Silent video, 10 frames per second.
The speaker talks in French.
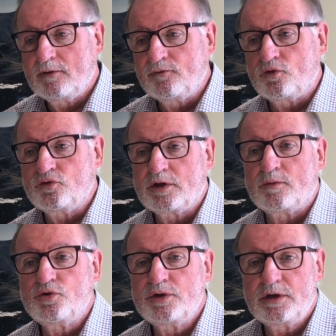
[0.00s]
vont
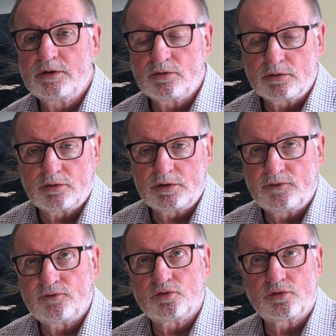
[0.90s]
amener donc au
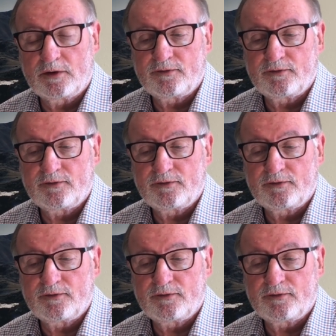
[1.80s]
niveau de la